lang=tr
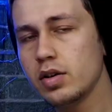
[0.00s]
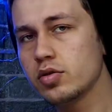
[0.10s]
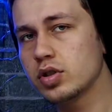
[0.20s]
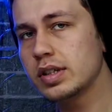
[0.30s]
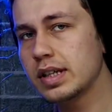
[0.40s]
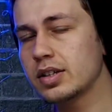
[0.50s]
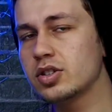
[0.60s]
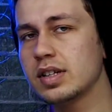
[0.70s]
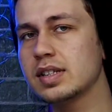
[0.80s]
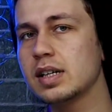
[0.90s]
Öncelikle dış
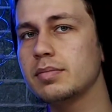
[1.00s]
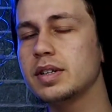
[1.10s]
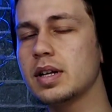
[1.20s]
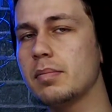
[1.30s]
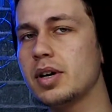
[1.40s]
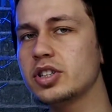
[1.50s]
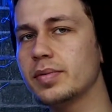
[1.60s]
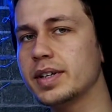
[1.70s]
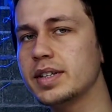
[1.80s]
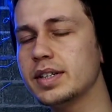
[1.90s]
tasarımlarından
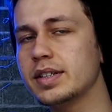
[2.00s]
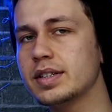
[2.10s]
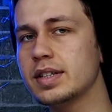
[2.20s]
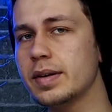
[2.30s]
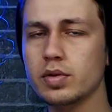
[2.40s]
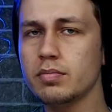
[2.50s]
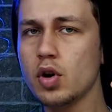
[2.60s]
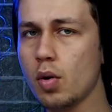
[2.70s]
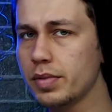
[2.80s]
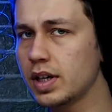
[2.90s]
başlamak gerekirse Mi
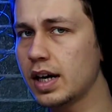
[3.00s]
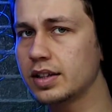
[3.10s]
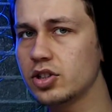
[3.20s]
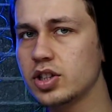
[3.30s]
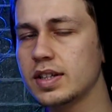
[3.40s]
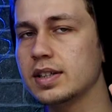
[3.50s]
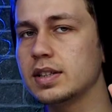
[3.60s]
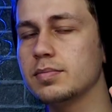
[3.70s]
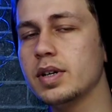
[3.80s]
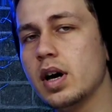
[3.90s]
11 Lite'in çene
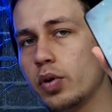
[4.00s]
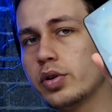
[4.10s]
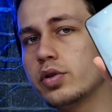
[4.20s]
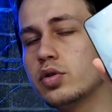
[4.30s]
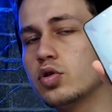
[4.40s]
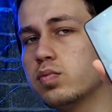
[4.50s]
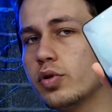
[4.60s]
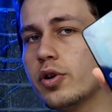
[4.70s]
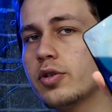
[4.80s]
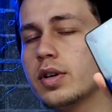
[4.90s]
kısmı Poco X3
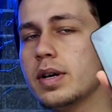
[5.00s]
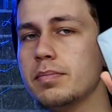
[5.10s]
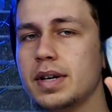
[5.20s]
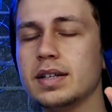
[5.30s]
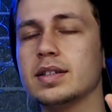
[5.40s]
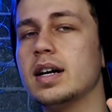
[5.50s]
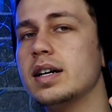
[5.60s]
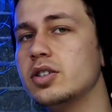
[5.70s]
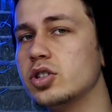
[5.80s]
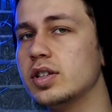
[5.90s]
Pro'ya göre biraz daha
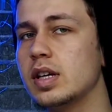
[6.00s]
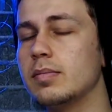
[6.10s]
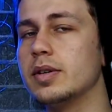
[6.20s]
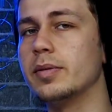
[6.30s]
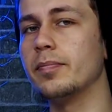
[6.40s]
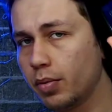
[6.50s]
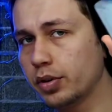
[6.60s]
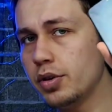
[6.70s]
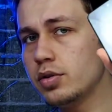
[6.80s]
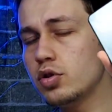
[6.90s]
ince diyebilirim.
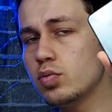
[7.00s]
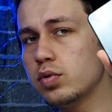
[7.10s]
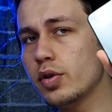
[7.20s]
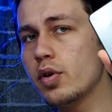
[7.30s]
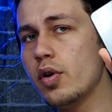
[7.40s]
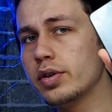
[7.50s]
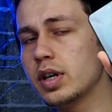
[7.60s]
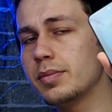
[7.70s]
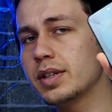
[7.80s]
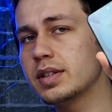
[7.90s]
Poco X3 Pro'nun ön
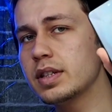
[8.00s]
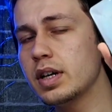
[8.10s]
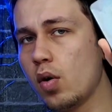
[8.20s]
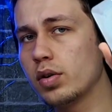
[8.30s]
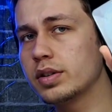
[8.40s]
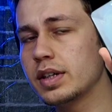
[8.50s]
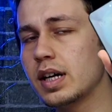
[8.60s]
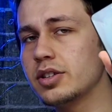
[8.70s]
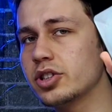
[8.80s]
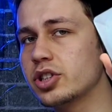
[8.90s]
kamerası orta
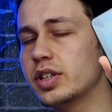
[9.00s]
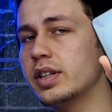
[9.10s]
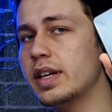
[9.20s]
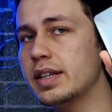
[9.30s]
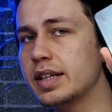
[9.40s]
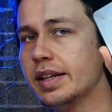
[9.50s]
kalacak şekilde